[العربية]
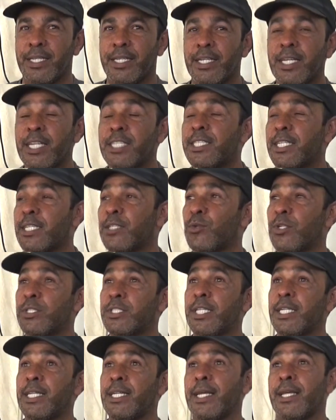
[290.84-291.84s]
ليش انا
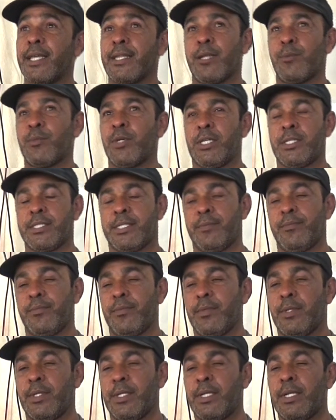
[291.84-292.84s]
توجهت لاكثر من قسم
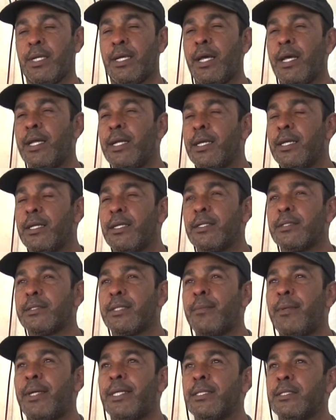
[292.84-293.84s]
انا
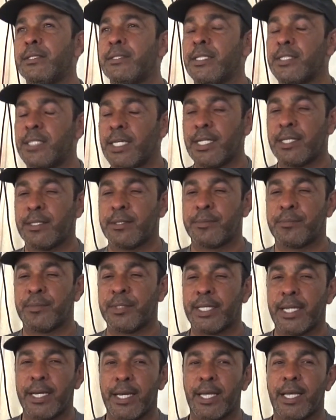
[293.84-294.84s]
طبعا اتجهت
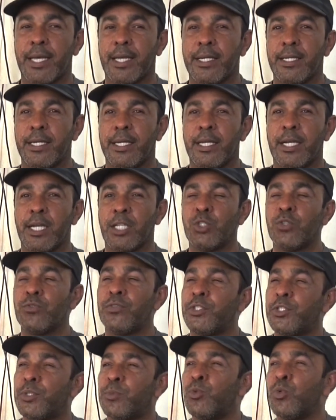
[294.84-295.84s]
بطريقه اني
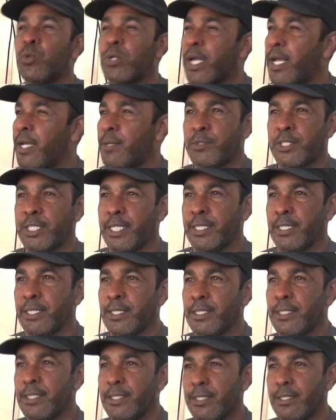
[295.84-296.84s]
اشوف الجمهور اهم شيء
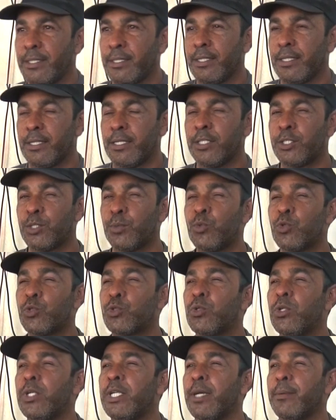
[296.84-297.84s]
الجمهور
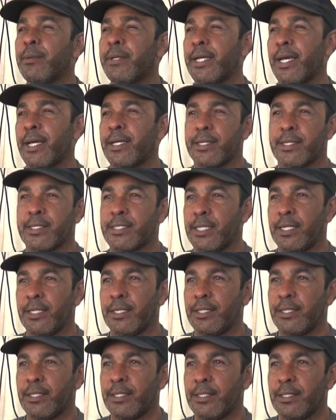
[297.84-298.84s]
شو اللي يبغيه اكثر شيء
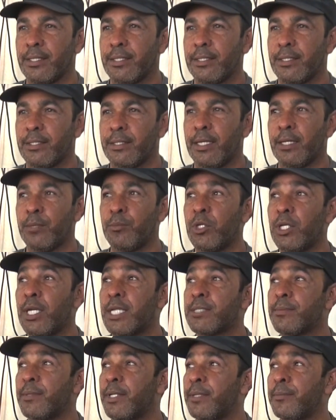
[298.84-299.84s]
يعني مو
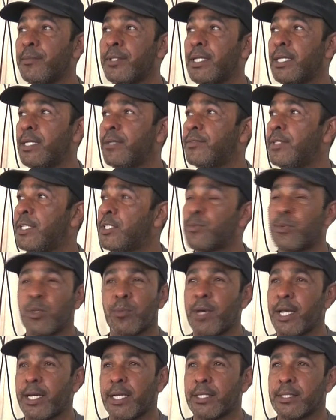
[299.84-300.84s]
لازم انا مثلا افتح سوبر
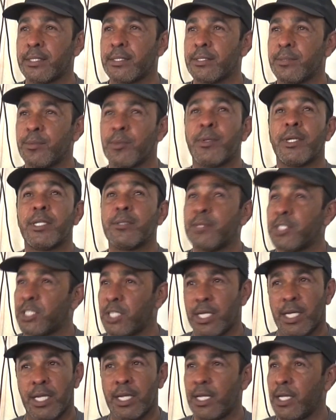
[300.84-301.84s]
ماركت سوبر ماركت ما
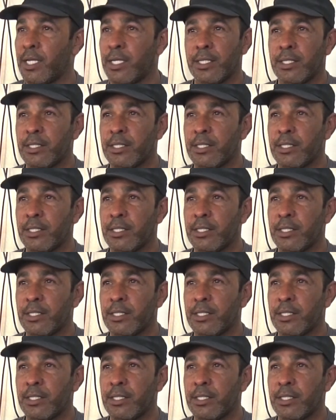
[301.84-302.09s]
شاء الله